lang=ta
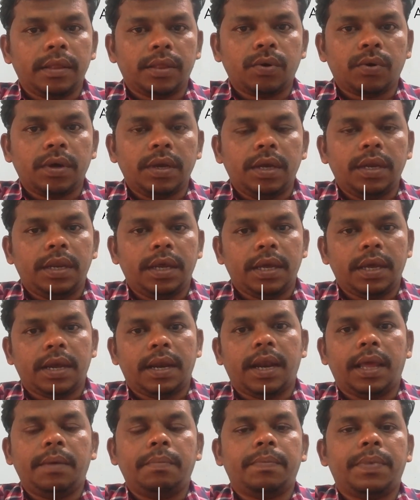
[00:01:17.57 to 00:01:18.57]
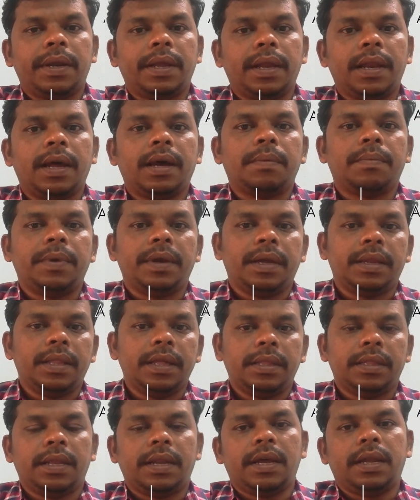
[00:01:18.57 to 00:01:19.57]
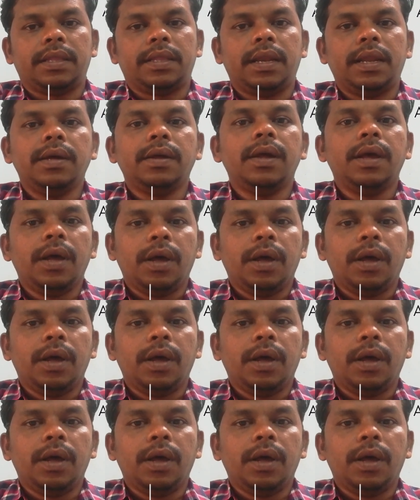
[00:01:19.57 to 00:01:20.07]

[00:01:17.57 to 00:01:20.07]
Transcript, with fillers: தொகையை நீங்கள் கிளைம் பண்ணிக்கலாம் அப்படிங்கிறது இந்த நேரத்தில்